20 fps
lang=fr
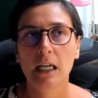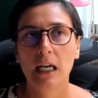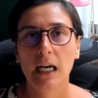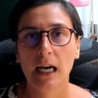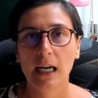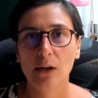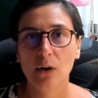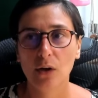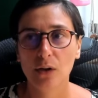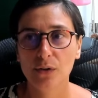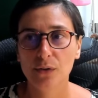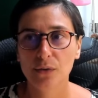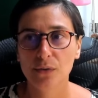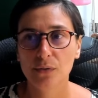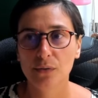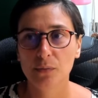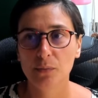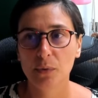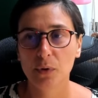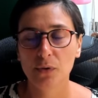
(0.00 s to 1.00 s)
Alors que
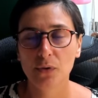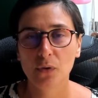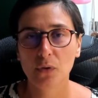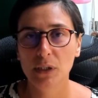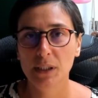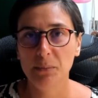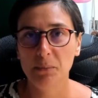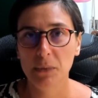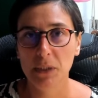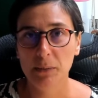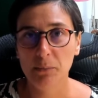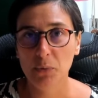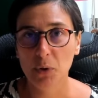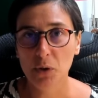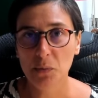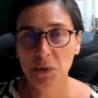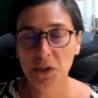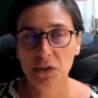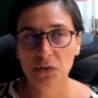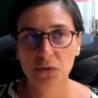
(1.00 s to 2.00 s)
pendant les,
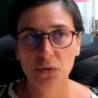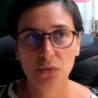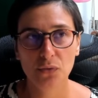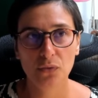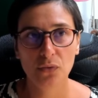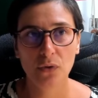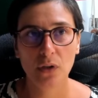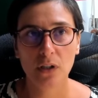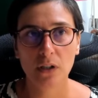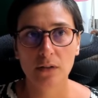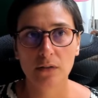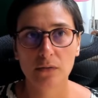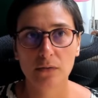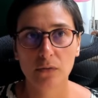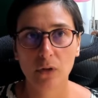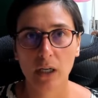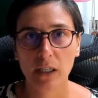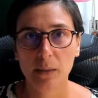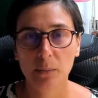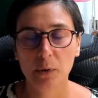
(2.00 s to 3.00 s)
premiers jours,
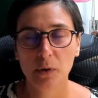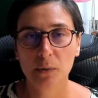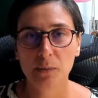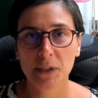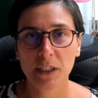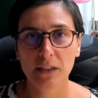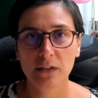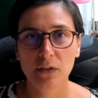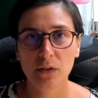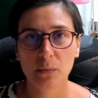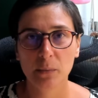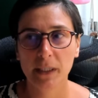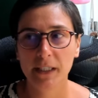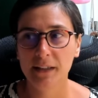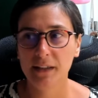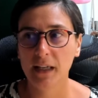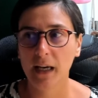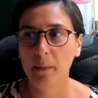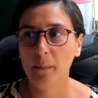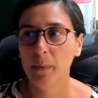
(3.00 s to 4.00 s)
voire les premières
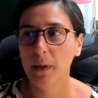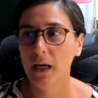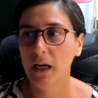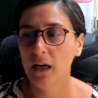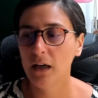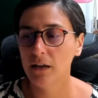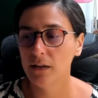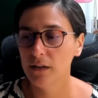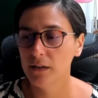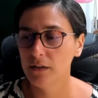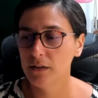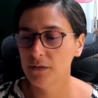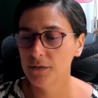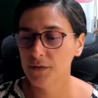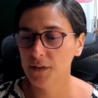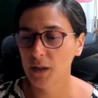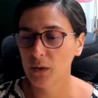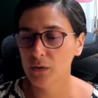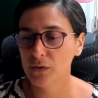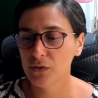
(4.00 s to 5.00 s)
semaines, à part euh,
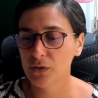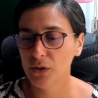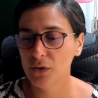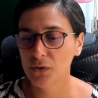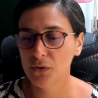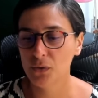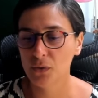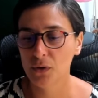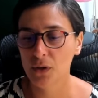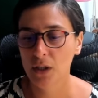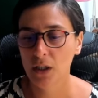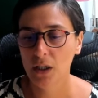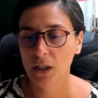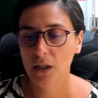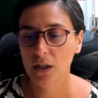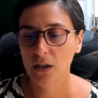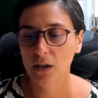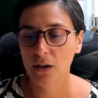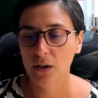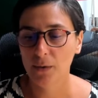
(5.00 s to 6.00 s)
faire en sorte que...
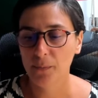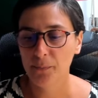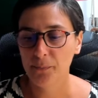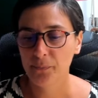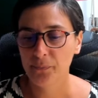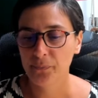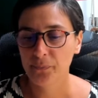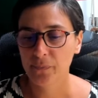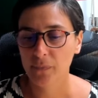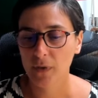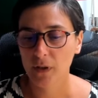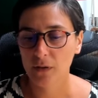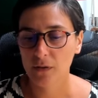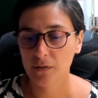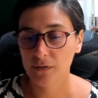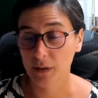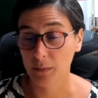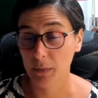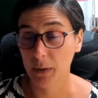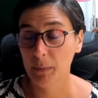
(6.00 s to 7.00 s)

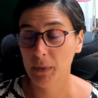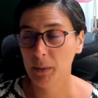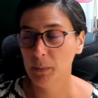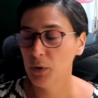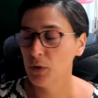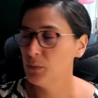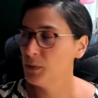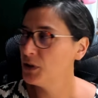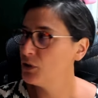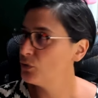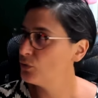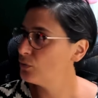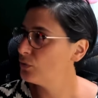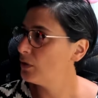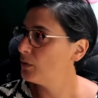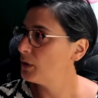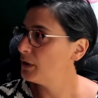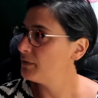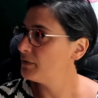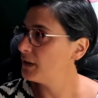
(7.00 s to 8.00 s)
enfin même les premiers jours,
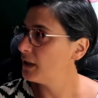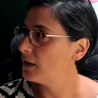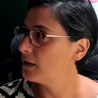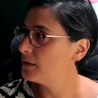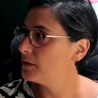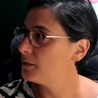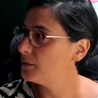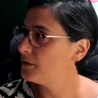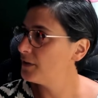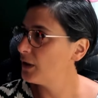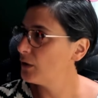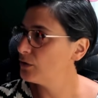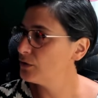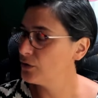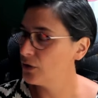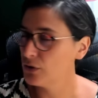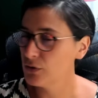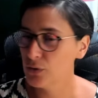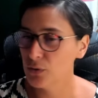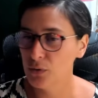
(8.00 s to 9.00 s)
à faire, faire en
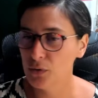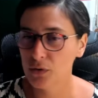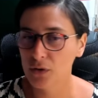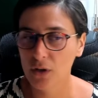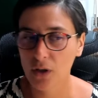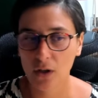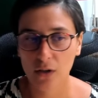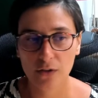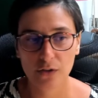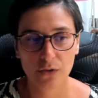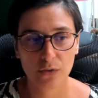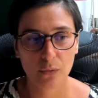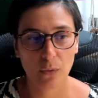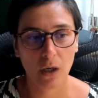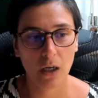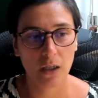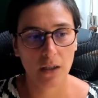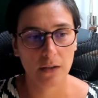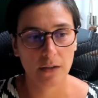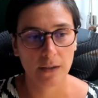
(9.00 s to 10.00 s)
sorte que le corps
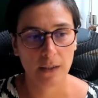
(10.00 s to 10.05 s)
soit,